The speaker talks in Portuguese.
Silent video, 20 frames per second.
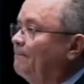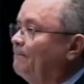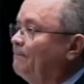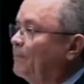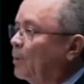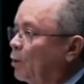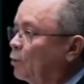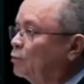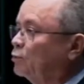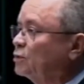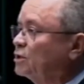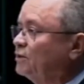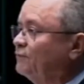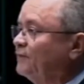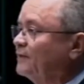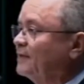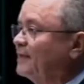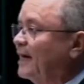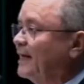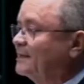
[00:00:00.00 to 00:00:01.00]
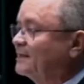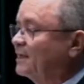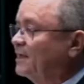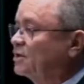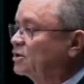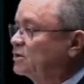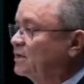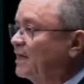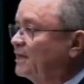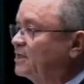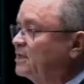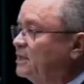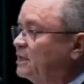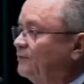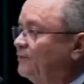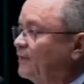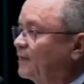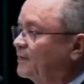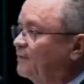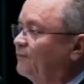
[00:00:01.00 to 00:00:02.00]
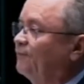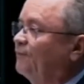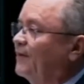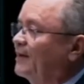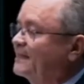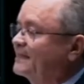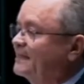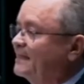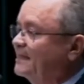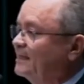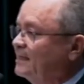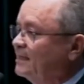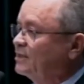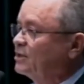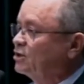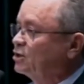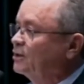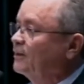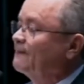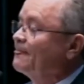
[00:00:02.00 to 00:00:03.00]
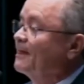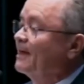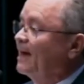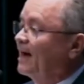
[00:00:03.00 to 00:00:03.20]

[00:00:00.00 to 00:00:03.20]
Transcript: produtividade legislativa que facilite